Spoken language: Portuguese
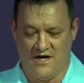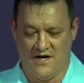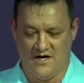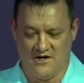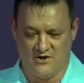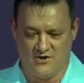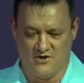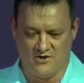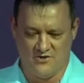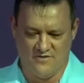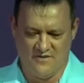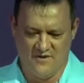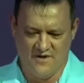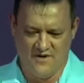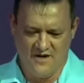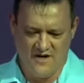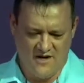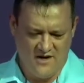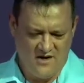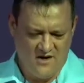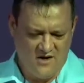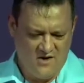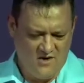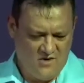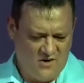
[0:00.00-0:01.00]
anjo.
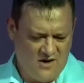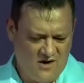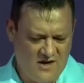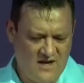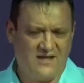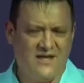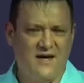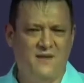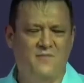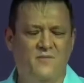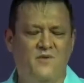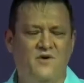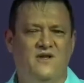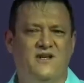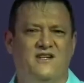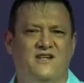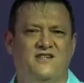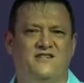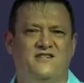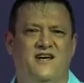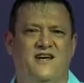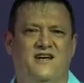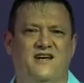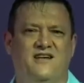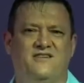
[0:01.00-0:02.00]
Olha, tem muita
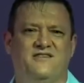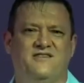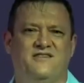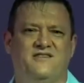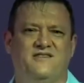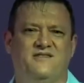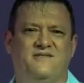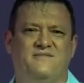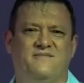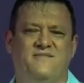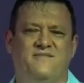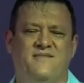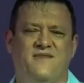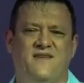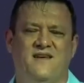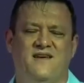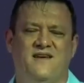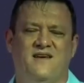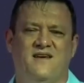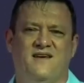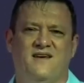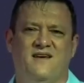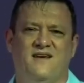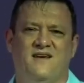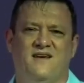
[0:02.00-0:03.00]
gente
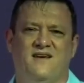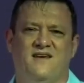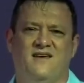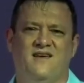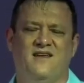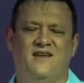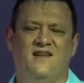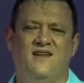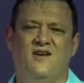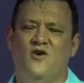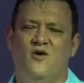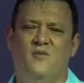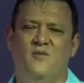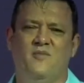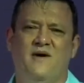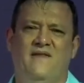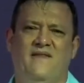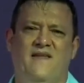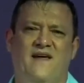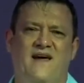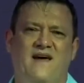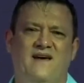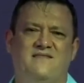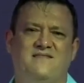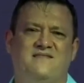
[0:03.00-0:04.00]
que não
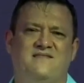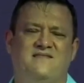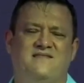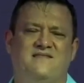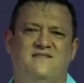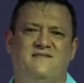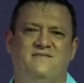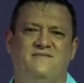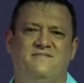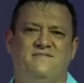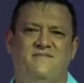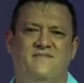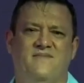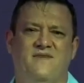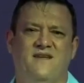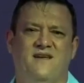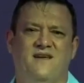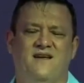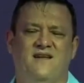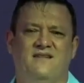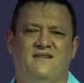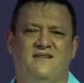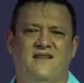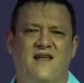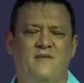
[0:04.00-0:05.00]
obedece,
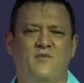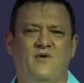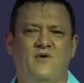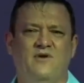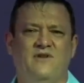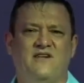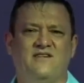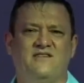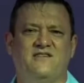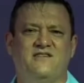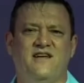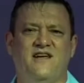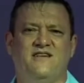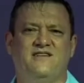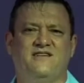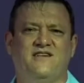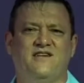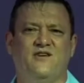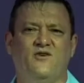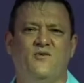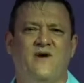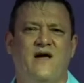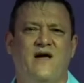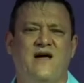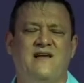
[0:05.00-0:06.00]
tem muita gente
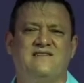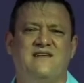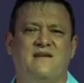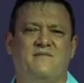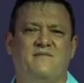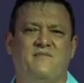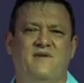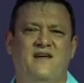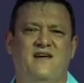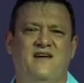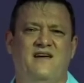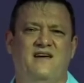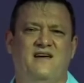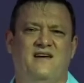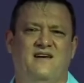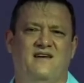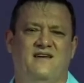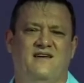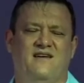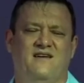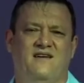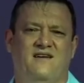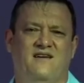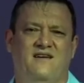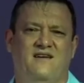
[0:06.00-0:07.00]
que não quer
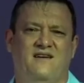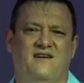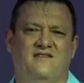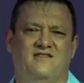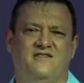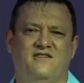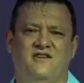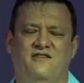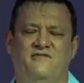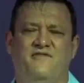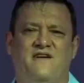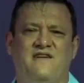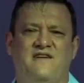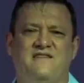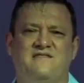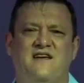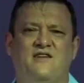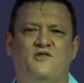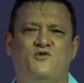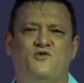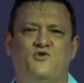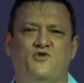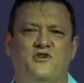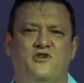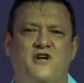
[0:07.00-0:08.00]
saber de
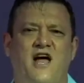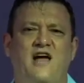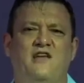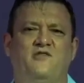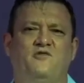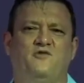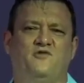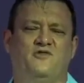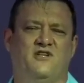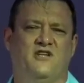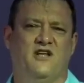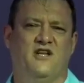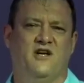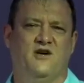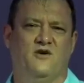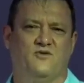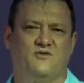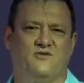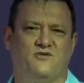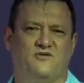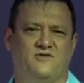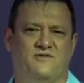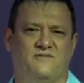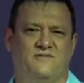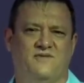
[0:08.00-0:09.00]
fazer do jeito de
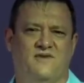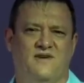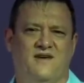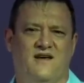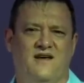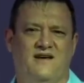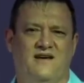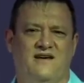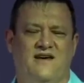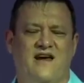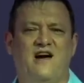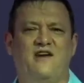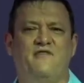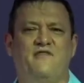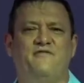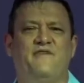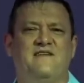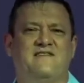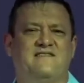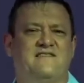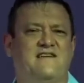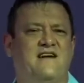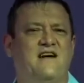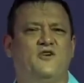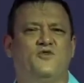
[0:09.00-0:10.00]
Deus, quer
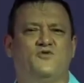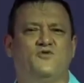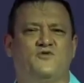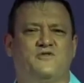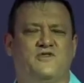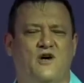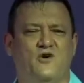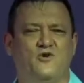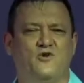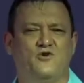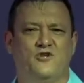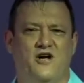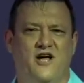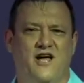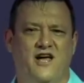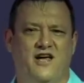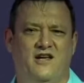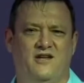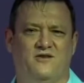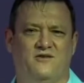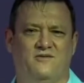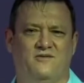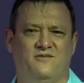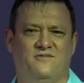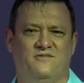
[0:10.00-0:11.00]
fazer do seu
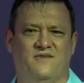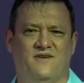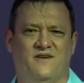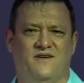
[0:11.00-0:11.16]
jeito.